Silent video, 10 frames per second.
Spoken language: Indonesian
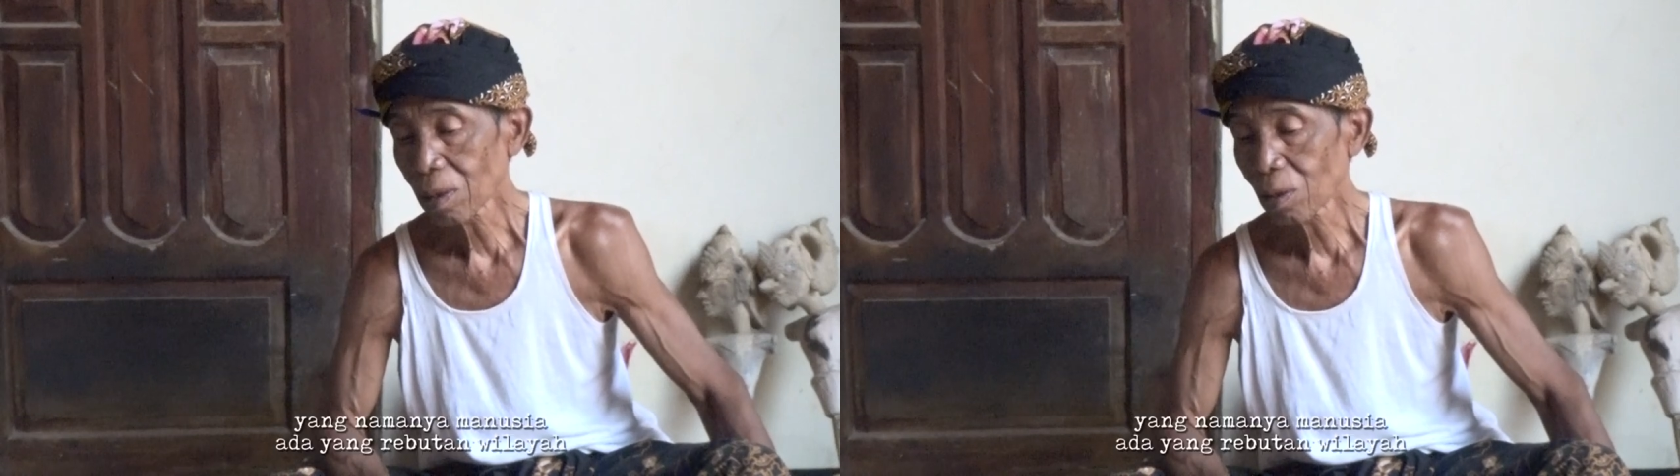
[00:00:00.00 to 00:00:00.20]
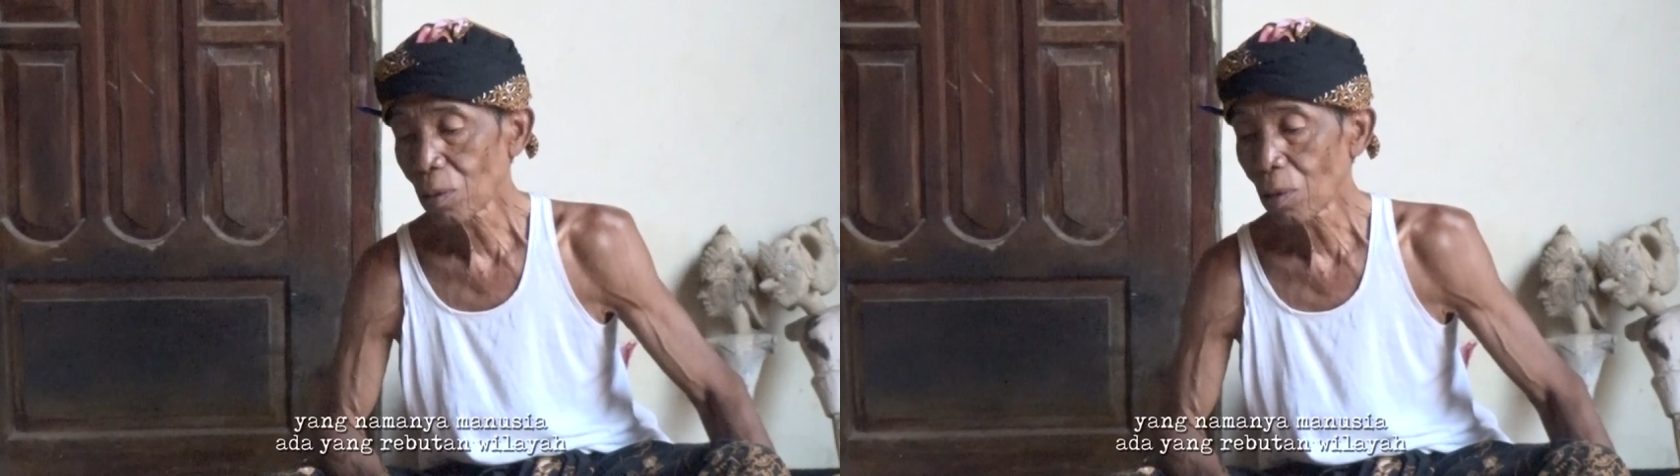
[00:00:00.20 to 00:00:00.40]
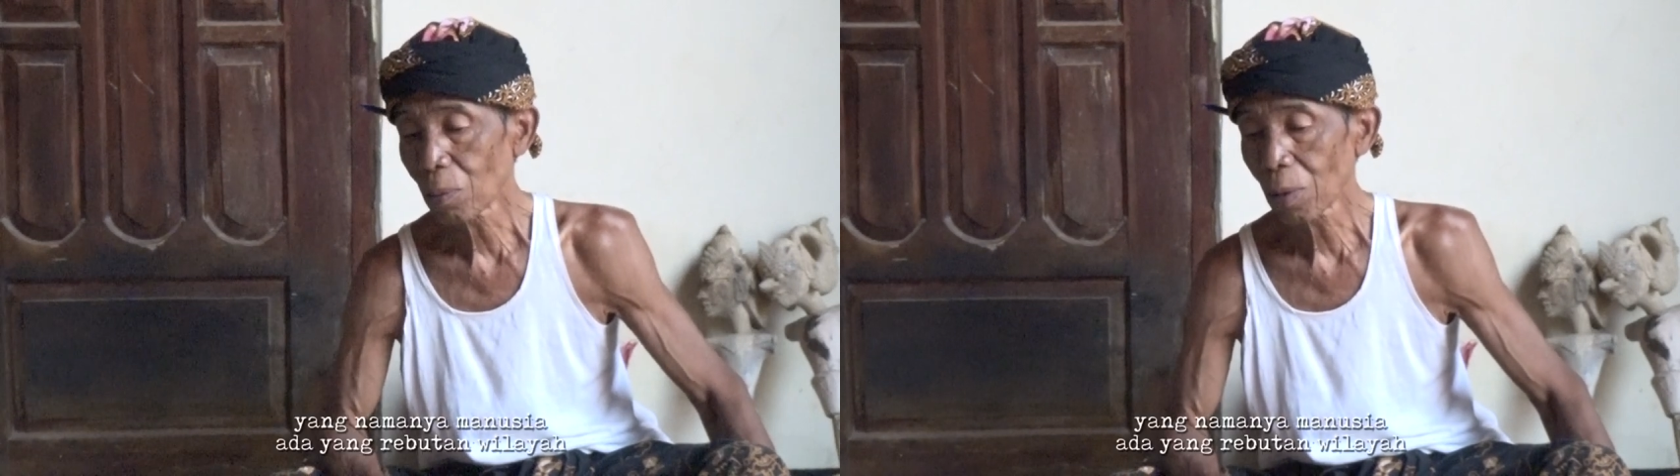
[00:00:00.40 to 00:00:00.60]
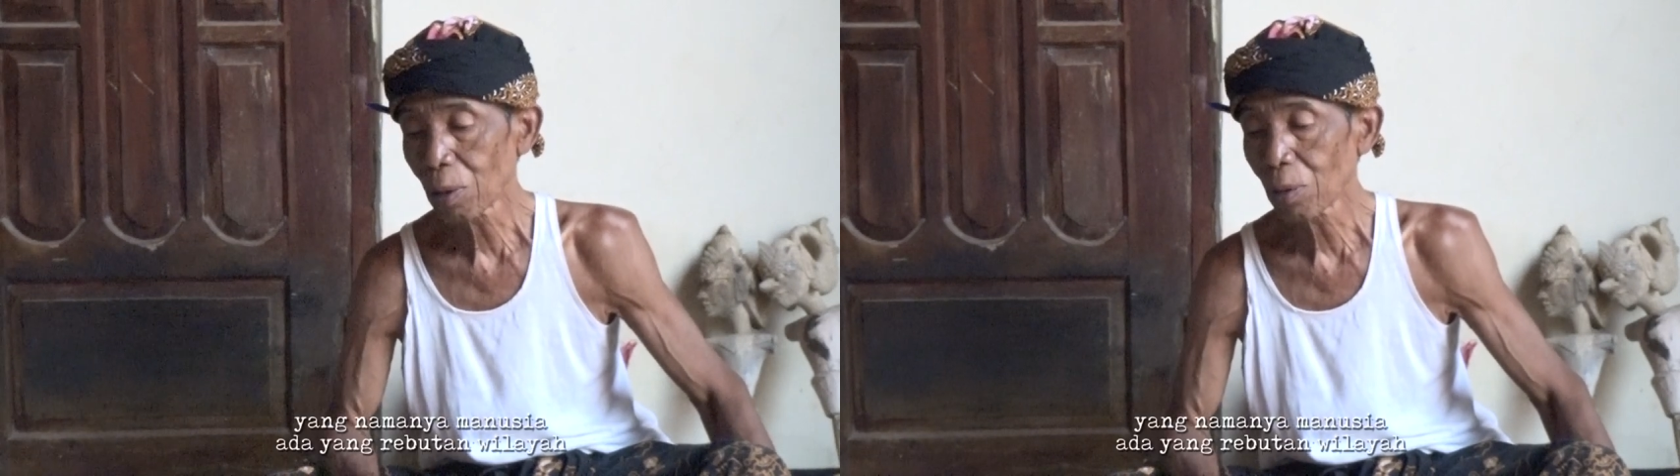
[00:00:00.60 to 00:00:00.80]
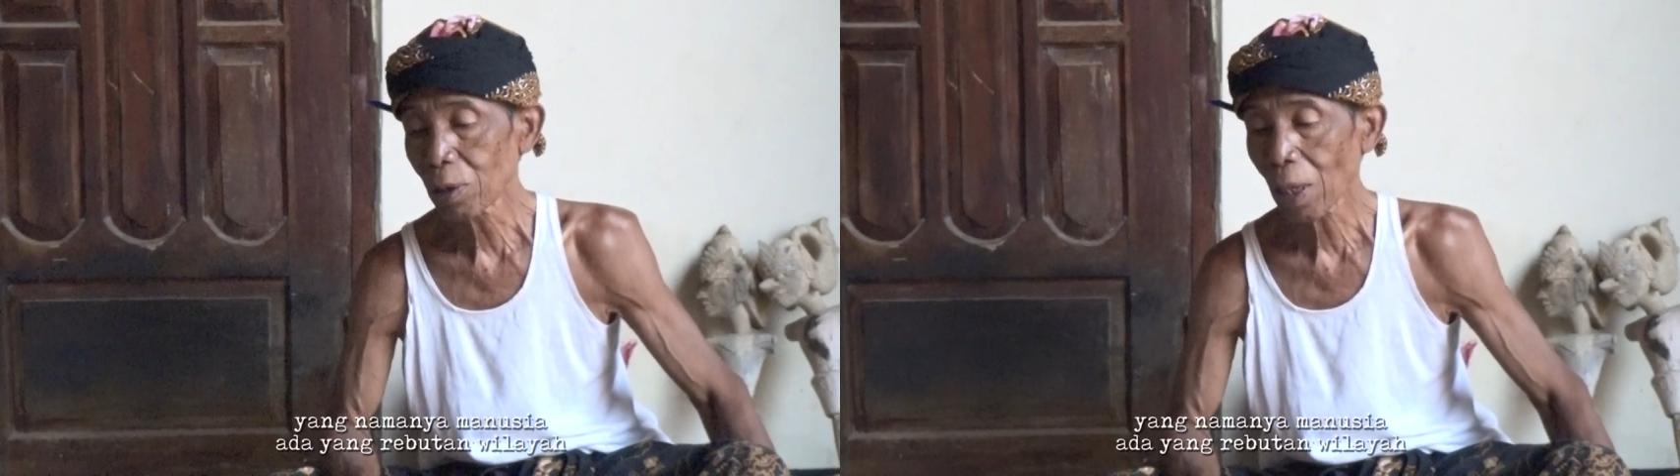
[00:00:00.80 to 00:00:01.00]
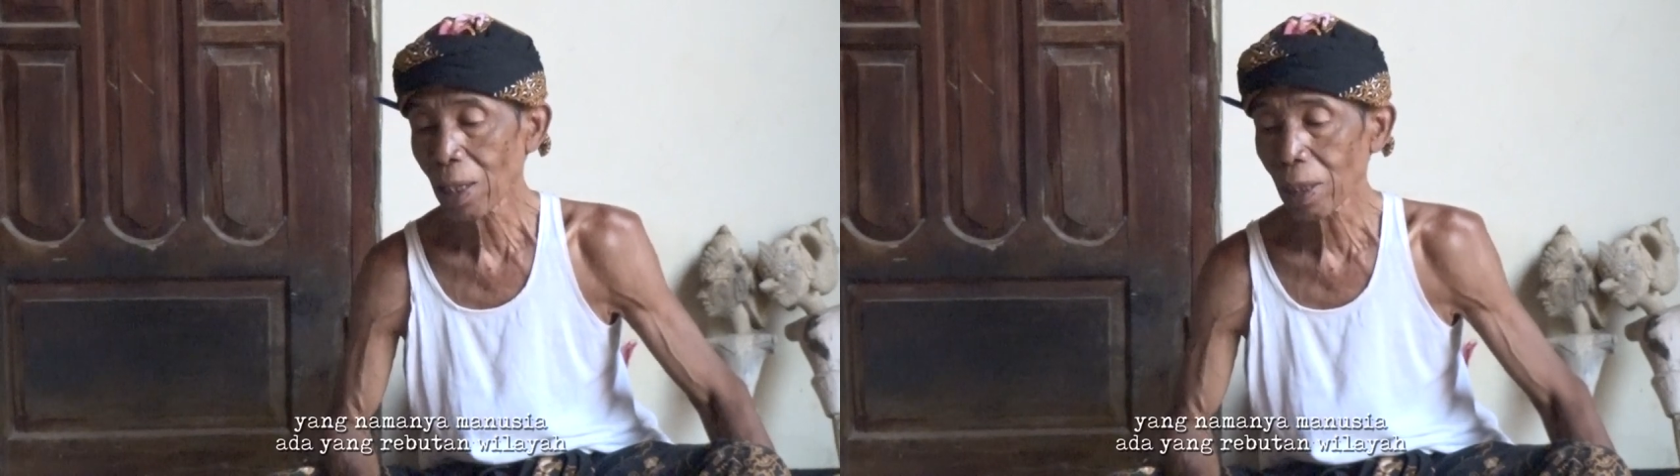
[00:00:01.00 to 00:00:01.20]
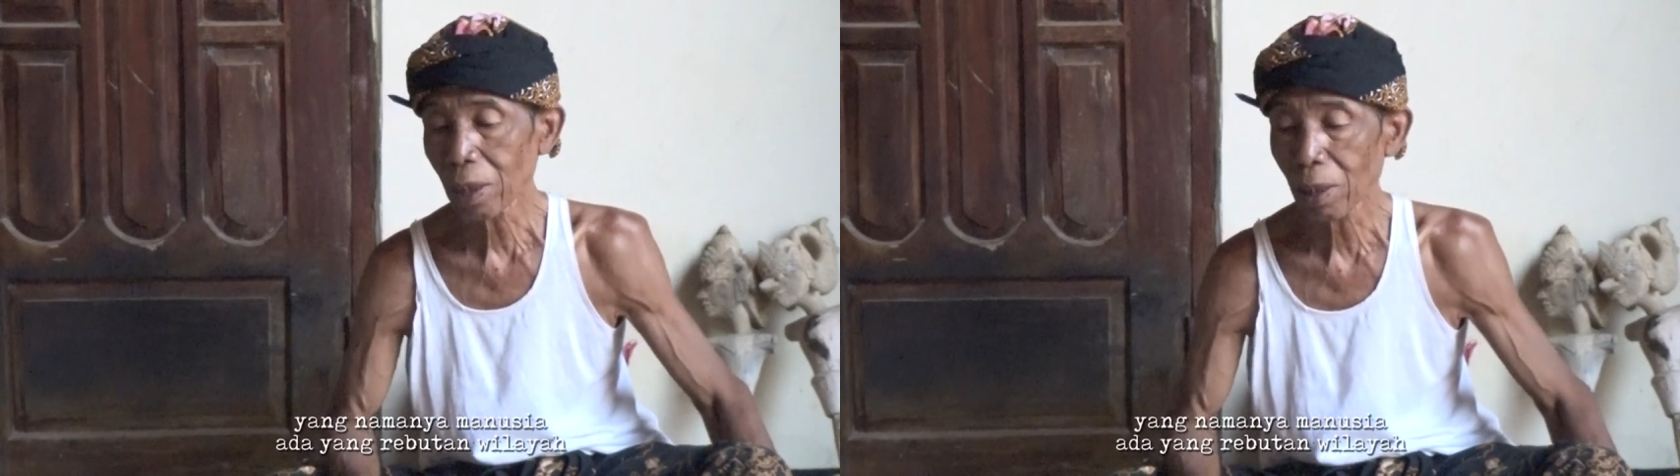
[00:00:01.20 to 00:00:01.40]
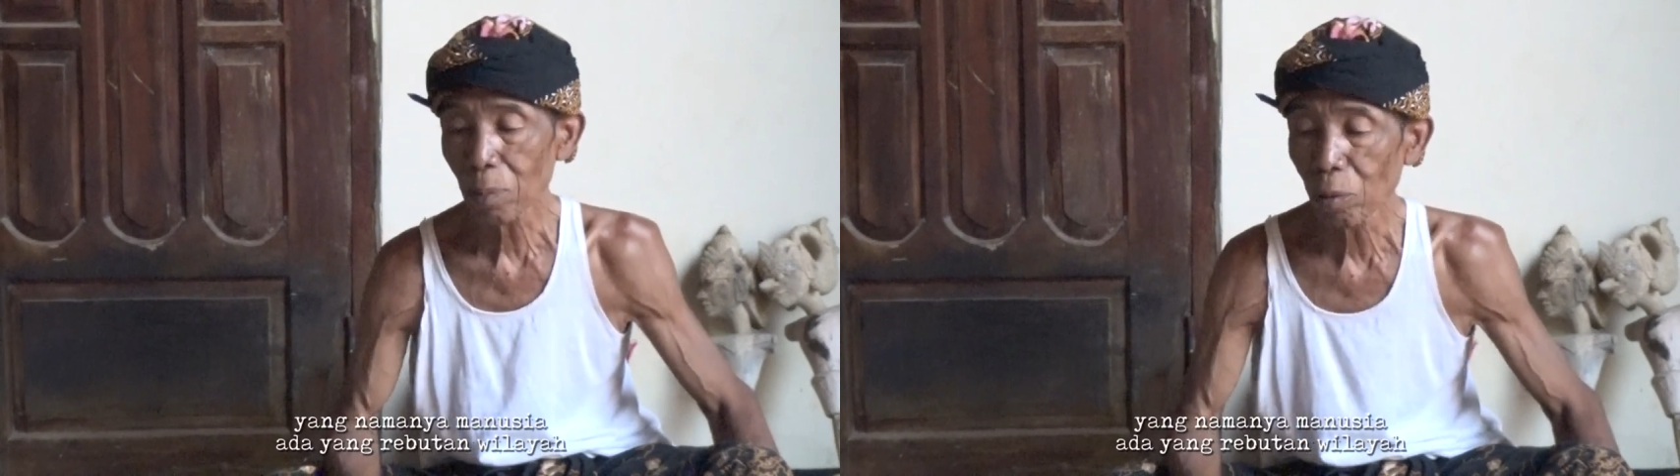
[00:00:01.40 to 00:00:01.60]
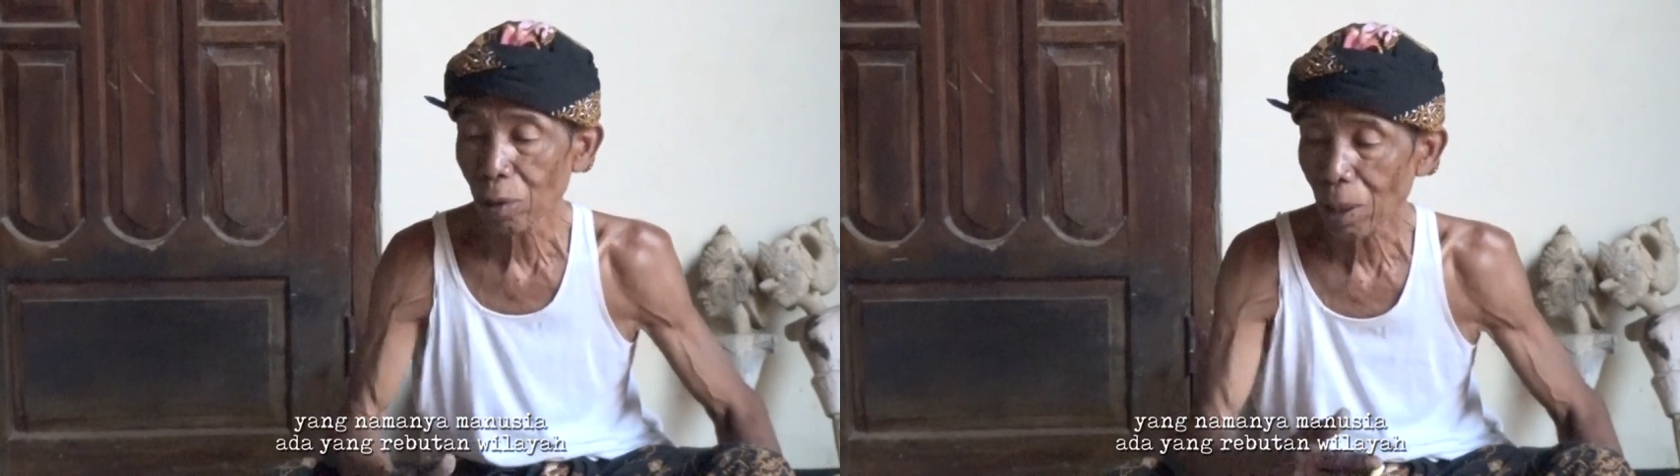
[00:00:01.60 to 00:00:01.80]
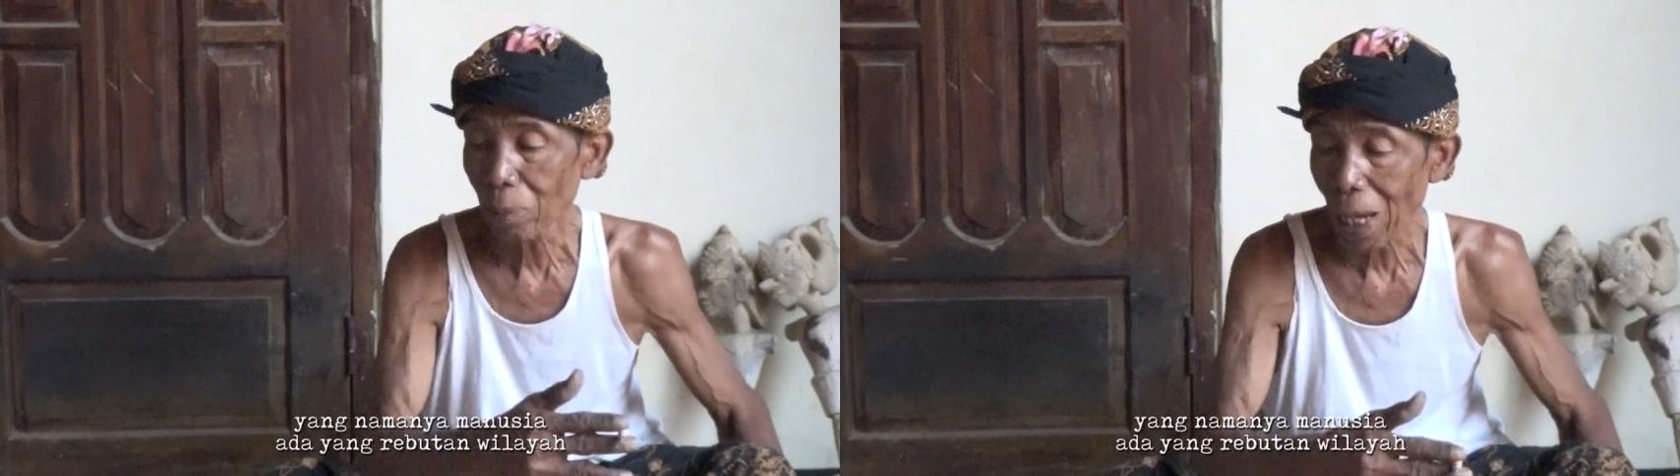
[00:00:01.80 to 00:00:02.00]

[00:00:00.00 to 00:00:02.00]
ketungguan manusia nasi rebutan